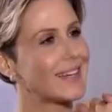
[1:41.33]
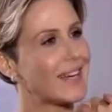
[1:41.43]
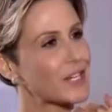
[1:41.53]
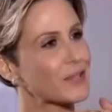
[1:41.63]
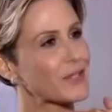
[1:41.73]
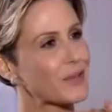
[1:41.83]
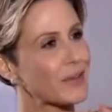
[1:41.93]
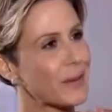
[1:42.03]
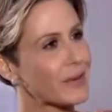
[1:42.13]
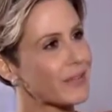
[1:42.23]
Aliás, você não
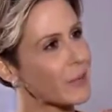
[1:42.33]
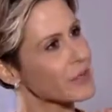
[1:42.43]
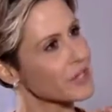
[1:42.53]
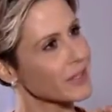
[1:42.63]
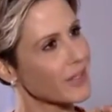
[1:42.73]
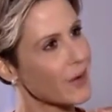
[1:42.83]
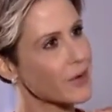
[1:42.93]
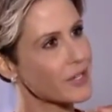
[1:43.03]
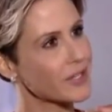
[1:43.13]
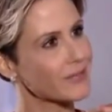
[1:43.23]
quer me levar para jantar
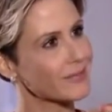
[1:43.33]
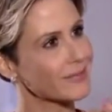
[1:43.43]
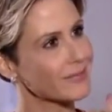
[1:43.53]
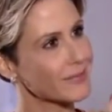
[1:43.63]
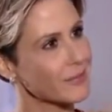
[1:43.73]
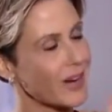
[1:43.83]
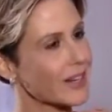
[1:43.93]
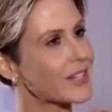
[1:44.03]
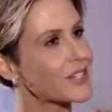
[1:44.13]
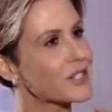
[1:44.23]
hoje? O
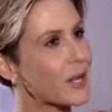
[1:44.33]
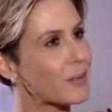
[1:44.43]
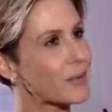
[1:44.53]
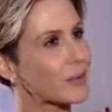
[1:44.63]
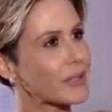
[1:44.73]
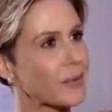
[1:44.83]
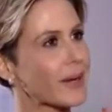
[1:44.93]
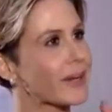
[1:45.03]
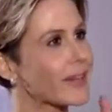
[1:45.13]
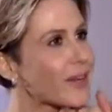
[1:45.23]
Wagner disse que abriu uma
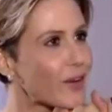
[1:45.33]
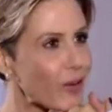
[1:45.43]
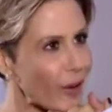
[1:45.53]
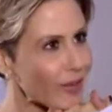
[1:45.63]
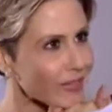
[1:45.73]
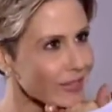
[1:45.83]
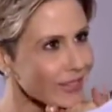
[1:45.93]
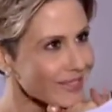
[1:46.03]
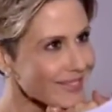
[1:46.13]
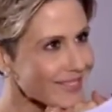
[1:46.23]
temaqueria nova.